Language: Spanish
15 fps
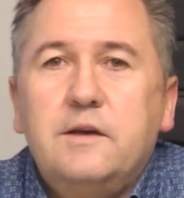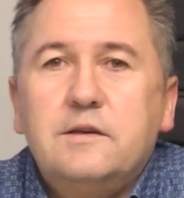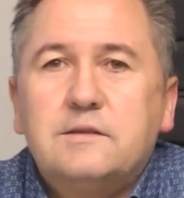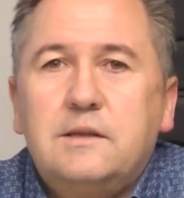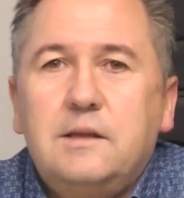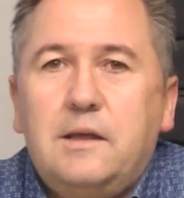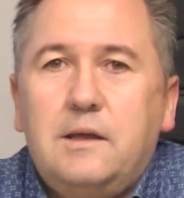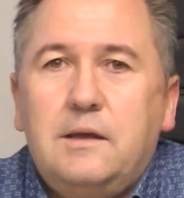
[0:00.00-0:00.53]

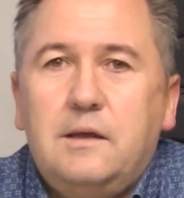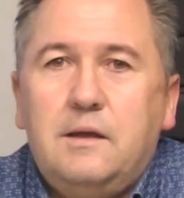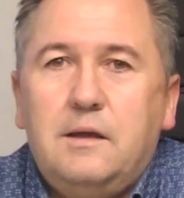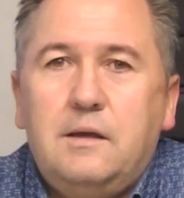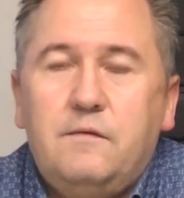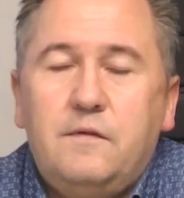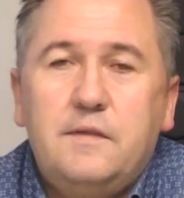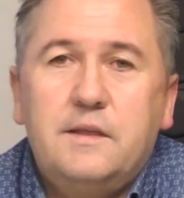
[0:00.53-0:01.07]

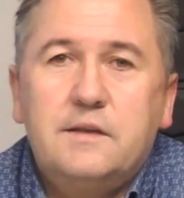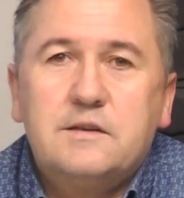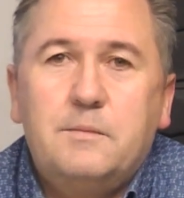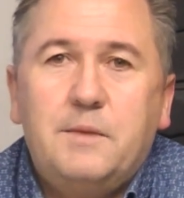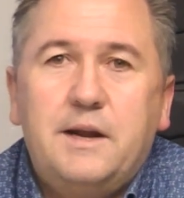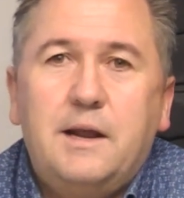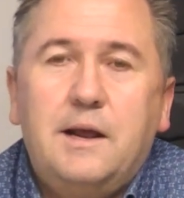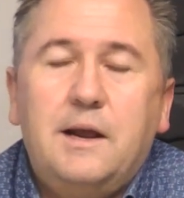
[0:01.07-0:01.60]
Este fin de
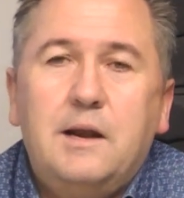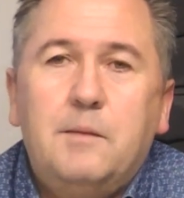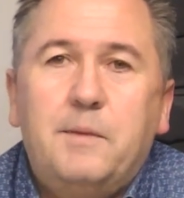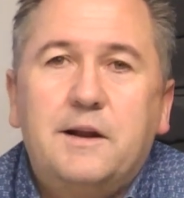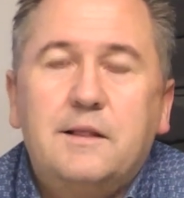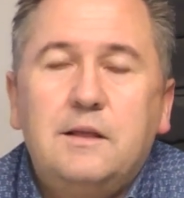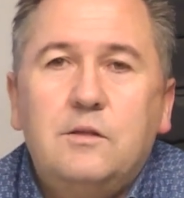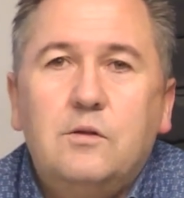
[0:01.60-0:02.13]
semana en el
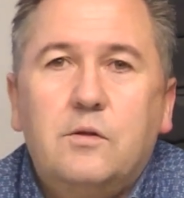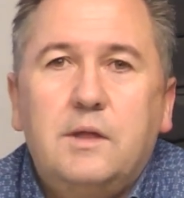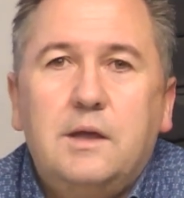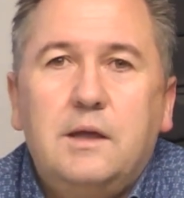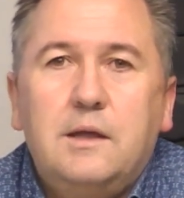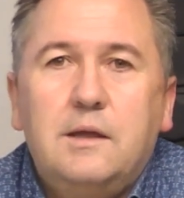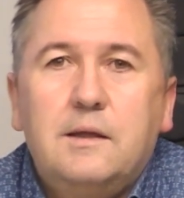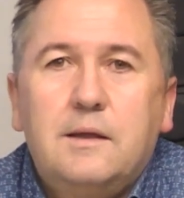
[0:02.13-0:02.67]
partido
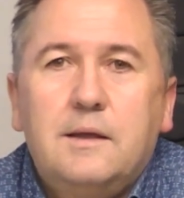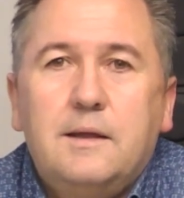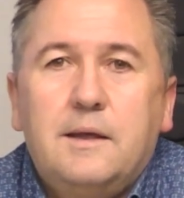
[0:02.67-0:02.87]
de,